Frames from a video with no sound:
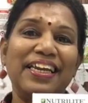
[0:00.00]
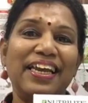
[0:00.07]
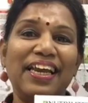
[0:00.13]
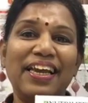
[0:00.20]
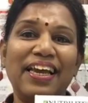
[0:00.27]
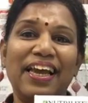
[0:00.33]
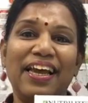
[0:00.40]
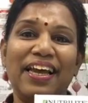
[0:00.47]

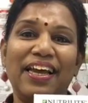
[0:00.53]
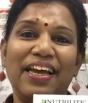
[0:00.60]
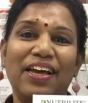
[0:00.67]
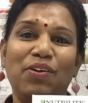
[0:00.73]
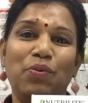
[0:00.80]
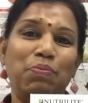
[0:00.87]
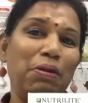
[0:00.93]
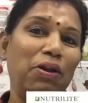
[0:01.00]
நீங்கள்
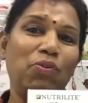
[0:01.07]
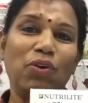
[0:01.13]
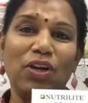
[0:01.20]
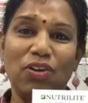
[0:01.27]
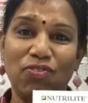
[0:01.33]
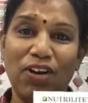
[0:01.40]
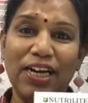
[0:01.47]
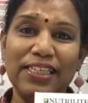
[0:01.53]
உண்மையிலே
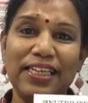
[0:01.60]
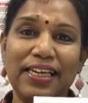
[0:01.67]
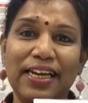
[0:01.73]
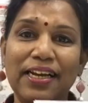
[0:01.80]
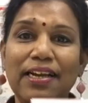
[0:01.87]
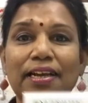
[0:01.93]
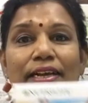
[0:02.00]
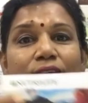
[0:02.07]
உங்களுக்கு
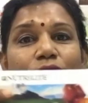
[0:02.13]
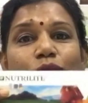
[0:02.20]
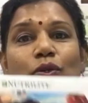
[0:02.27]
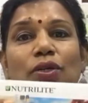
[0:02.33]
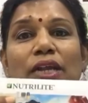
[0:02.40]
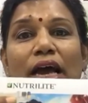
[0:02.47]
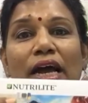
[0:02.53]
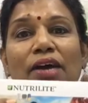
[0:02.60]
வாழ்த்துக்கள் ஸோ
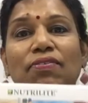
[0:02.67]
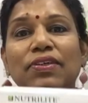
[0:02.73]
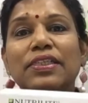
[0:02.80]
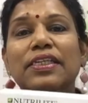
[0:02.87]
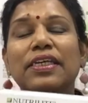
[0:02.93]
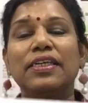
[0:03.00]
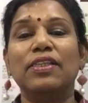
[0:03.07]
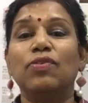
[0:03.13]
நான்
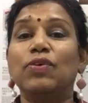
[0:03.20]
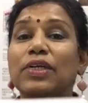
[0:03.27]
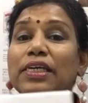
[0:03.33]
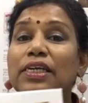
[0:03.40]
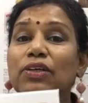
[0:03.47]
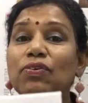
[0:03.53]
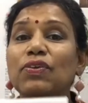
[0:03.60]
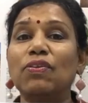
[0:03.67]
வந்து இது ஒரு
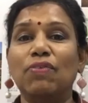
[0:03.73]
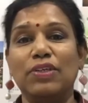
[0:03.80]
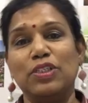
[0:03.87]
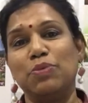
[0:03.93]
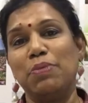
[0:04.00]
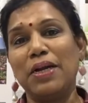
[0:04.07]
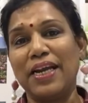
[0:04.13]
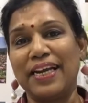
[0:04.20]
இருபது
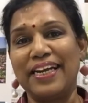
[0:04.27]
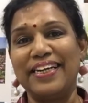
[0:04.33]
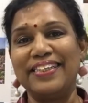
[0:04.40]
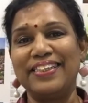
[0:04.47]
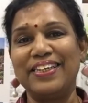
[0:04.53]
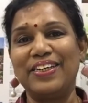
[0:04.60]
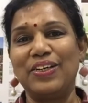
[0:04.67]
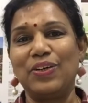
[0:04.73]
வருஷமாக நாங்கள்
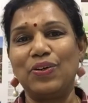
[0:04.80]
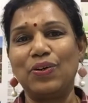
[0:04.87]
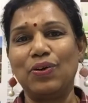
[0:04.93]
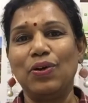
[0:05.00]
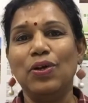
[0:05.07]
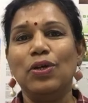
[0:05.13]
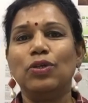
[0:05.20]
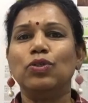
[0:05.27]
எடுத்துக்கிட்டு
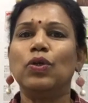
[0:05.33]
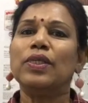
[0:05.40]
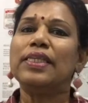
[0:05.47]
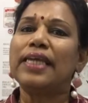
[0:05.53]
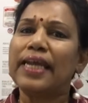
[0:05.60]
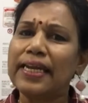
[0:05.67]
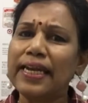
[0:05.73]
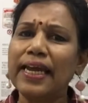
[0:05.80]
இருக்கிறோம் ஸோ
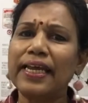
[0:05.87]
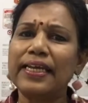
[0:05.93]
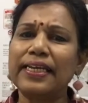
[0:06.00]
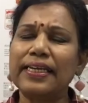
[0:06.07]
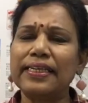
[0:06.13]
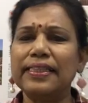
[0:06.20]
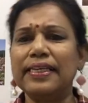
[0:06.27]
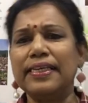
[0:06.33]
இது என்ன
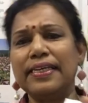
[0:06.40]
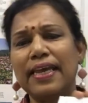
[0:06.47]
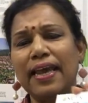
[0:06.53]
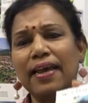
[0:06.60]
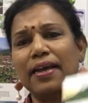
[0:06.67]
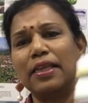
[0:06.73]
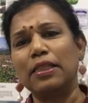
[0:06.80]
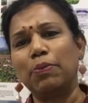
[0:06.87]
இருக்குது
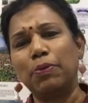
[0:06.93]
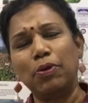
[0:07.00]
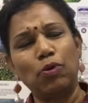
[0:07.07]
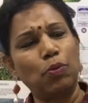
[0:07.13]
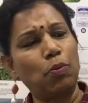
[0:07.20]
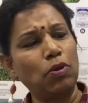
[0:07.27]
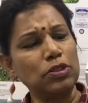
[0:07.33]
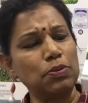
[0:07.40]
ஏன் இது இப்படி
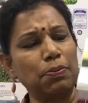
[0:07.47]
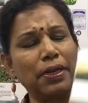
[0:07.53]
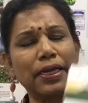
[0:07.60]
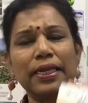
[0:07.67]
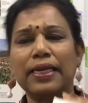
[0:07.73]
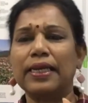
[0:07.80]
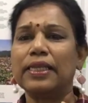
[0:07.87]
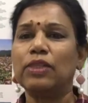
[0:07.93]
ஒரு பாக்ஸ்
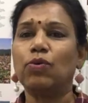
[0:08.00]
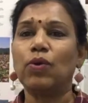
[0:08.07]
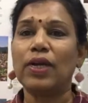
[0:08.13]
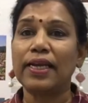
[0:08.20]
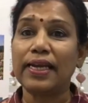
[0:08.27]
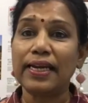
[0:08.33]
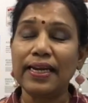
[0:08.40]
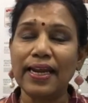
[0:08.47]
மாதிரி இருக்குது
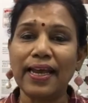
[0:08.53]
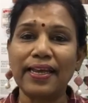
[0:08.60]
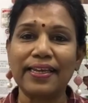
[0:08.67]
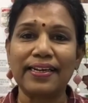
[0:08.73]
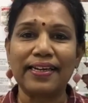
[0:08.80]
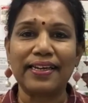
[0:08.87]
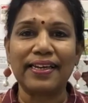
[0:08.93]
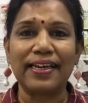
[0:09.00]
இதுக்குள்ளே என்ன
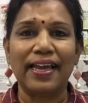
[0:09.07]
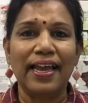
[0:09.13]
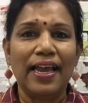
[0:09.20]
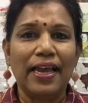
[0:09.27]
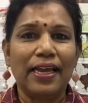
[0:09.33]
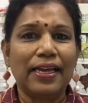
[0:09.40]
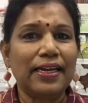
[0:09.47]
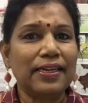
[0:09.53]

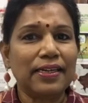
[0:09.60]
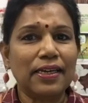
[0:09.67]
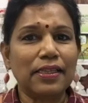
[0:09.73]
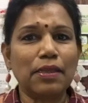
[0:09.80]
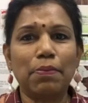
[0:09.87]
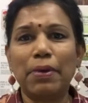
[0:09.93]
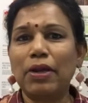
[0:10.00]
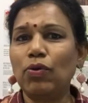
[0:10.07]
இருக்குது
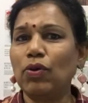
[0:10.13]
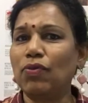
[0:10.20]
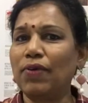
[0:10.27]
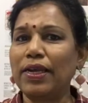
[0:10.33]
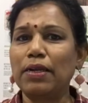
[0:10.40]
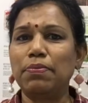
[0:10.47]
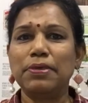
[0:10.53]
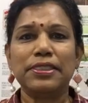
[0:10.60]
இந்த மாதிரி ஒரு
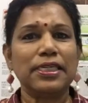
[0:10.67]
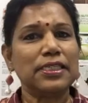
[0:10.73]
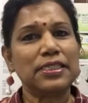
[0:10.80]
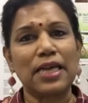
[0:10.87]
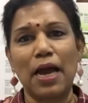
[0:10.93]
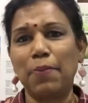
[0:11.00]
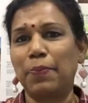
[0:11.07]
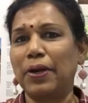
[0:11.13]
வைட்டமின்ஸே
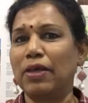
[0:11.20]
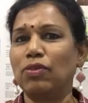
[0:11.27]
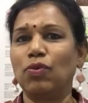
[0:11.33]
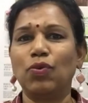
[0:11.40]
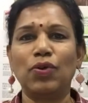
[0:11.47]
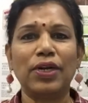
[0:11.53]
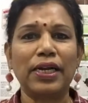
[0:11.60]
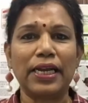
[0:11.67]

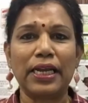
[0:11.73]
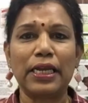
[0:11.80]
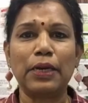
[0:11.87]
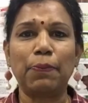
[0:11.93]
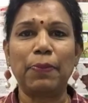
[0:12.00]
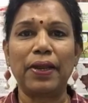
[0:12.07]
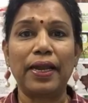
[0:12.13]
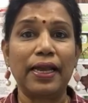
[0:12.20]
சாப்பிடாதவங்க கூட நீங்கள்
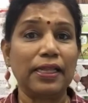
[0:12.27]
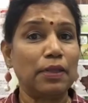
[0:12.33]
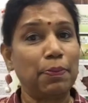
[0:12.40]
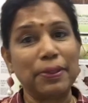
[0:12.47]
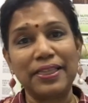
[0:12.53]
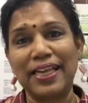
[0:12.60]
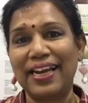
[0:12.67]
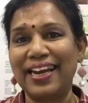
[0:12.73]
இருப்பீங்க அதை
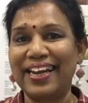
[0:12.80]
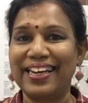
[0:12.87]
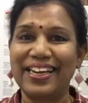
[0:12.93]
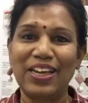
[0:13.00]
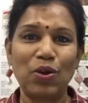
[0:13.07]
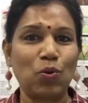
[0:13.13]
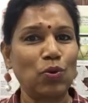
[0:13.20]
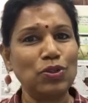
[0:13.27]
பற்றியெல்லாம்
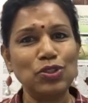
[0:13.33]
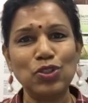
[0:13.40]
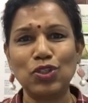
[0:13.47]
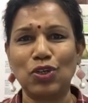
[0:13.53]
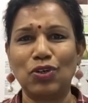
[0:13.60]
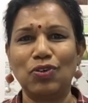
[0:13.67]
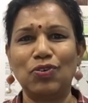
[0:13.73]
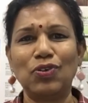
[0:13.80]
இன்னைக்கு
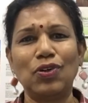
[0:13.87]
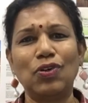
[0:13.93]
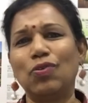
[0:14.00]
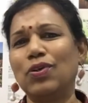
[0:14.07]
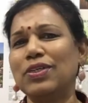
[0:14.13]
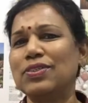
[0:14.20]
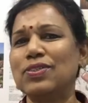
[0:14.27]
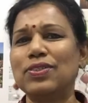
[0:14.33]
கொஞ்சம்
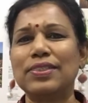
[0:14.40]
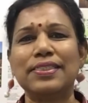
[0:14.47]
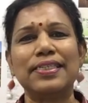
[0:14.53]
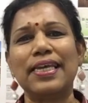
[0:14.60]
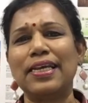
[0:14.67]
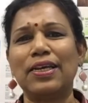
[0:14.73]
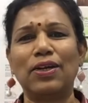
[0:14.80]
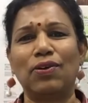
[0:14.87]
ஒரு
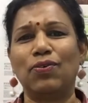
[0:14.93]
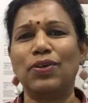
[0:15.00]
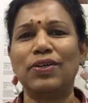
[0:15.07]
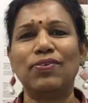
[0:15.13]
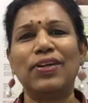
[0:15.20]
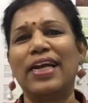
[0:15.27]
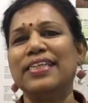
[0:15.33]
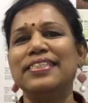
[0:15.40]
சீக்கிரம்
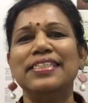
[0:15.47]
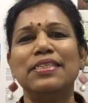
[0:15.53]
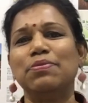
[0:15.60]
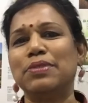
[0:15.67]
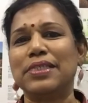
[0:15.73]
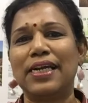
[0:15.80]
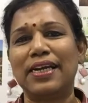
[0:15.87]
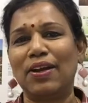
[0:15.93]
ஒரு ஒரு அஞ்சு
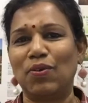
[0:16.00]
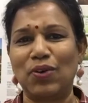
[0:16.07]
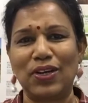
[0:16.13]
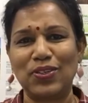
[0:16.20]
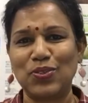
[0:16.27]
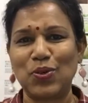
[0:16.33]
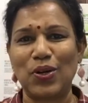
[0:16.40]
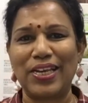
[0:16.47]
நிமிஷத்தில் நான்
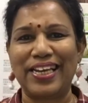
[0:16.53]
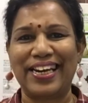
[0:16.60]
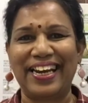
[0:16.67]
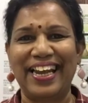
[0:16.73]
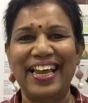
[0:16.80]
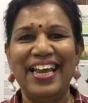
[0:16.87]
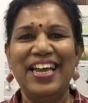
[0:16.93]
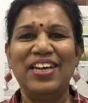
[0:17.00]
உங்களுக்கு
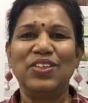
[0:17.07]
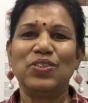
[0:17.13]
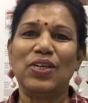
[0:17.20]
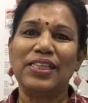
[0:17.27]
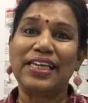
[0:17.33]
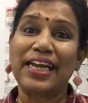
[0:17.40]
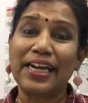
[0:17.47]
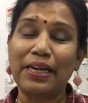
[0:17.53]
சொல்லிடுறேன் ஸோ
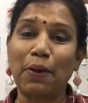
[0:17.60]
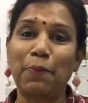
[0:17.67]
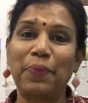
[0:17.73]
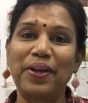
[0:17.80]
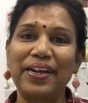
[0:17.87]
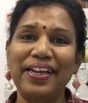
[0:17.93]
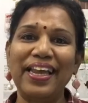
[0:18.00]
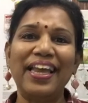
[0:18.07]
அதை கேட்ட
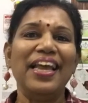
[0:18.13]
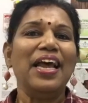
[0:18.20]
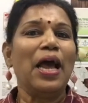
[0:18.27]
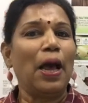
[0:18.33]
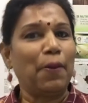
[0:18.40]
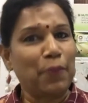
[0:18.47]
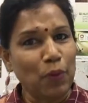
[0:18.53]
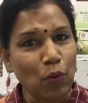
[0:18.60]
பிறகு
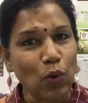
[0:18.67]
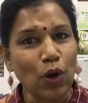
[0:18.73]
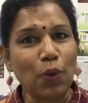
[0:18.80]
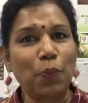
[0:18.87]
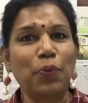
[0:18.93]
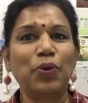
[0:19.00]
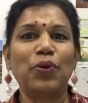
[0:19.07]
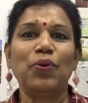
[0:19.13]
அப்புறம் அப்புறம்
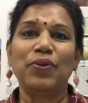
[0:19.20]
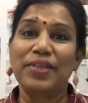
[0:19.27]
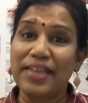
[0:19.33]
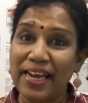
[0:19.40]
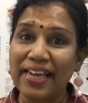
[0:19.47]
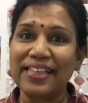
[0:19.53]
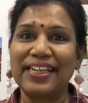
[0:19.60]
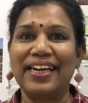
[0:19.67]
உங்களுக்கு புரியும்
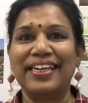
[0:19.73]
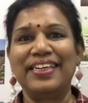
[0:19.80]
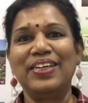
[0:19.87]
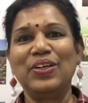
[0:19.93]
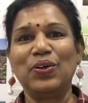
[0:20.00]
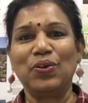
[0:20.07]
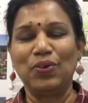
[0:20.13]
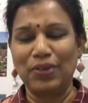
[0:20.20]
ஏன் இதெல்லாம்
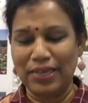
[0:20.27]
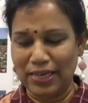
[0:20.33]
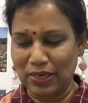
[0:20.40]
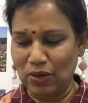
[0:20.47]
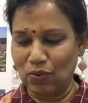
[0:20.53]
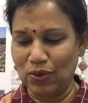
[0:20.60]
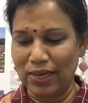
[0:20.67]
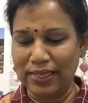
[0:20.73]
எடுக்கணும்
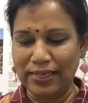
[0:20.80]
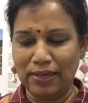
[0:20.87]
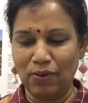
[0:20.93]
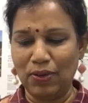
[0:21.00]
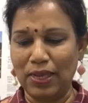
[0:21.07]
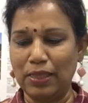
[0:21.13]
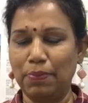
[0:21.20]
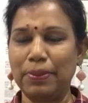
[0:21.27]
எடுக்கக்கூடாதுன்னு
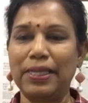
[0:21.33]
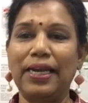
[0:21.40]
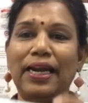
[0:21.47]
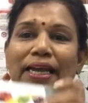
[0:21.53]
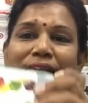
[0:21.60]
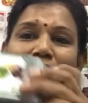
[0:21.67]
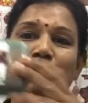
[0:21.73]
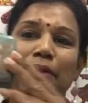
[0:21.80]
ஓகே இது
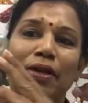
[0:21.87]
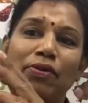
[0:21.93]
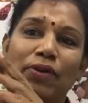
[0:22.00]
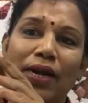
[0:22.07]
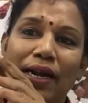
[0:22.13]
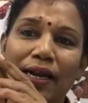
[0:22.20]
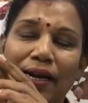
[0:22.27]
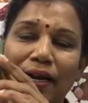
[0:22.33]
பார்த்தீங்கன்னா இந்த மாதிரி
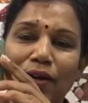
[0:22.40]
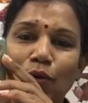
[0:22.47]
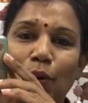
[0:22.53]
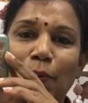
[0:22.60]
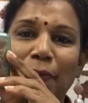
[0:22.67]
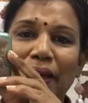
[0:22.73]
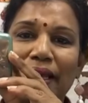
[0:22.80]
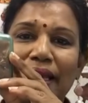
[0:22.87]
ஒரு அழகான
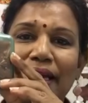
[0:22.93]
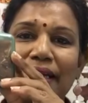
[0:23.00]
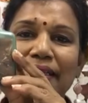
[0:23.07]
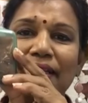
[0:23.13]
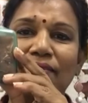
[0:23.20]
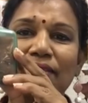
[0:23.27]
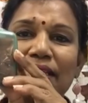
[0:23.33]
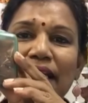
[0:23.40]
ஒரு
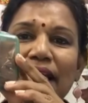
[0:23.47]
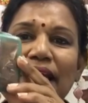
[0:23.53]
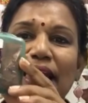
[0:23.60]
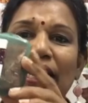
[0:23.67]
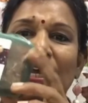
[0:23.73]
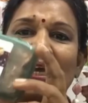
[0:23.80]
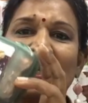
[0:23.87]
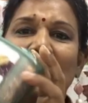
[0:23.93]
பேக்கிங்கில் தான் வந்து
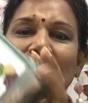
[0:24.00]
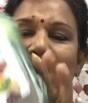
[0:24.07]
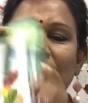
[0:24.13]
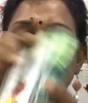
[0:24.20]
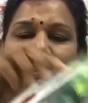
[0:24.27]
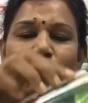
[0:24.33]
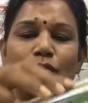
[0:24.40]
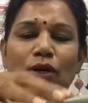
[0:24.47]

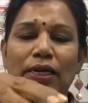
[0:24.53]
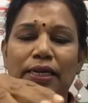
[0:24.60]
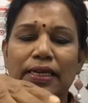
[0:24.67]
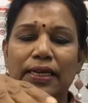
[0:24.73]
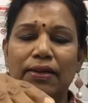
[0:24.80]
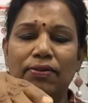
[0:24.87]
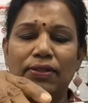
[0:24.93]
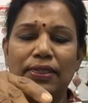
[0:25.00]
எங்களுக்கு உங்களுக்கு
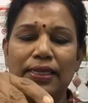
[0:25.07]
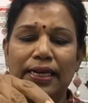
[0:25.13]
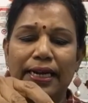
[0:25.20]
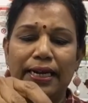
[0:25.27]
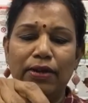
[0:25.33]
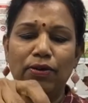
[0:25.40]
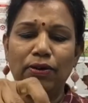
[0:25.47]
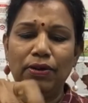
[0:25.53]
இன்னைக்கு வந்து
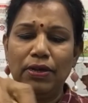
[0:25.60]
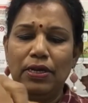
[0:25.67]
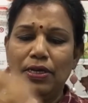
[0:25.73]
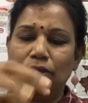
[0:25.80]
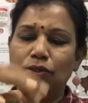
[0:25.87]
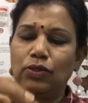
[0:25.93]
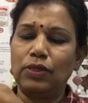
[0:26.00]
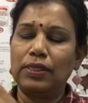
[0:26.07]
கிடைக்கும்
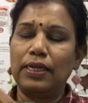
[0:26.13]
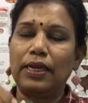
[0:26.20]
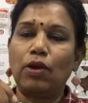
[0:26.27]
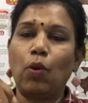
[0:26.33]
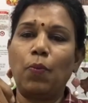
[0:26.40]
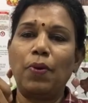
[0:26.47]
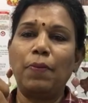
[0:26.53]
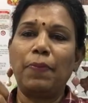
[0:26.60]
ஸோ இதை
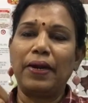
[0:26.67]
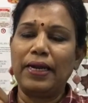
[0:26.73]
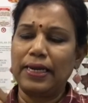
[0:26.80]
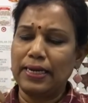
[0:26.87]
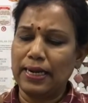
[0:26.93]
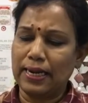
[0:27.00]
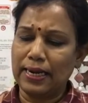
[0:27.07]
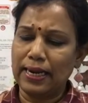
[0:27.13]
நீங்கள் ஓப்பன்
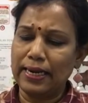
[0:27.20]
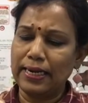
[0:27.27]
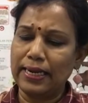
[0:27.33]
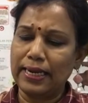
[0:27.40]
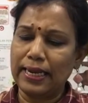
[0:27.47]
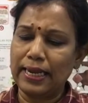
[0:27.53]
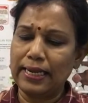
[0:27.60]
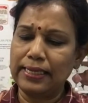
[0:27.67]
பண்ணீங்கன்னாக்கா
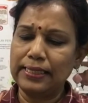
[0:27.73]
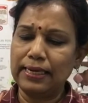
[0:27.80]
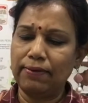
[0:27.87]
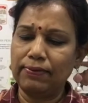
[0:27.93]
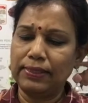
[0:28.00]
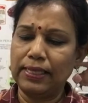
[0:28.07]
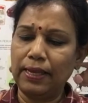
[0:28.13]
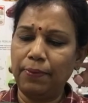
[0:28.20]
இன்னைக்கு
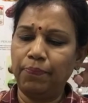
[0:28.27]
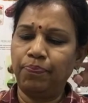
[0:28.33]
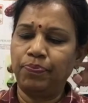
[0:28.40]
இதில் வந்து